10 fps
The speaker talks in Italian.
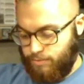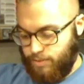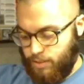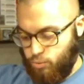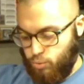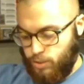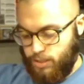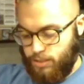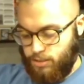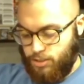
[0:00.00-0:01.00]
fra i
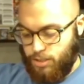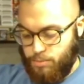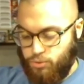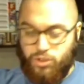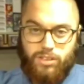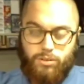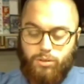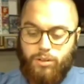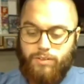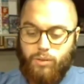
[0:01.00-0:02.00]
due diciamo
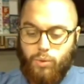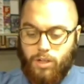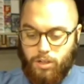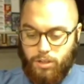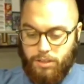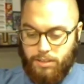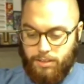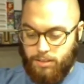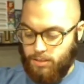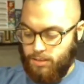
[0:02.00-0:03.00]
gettoni fra i due
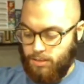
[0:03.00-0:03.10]
coin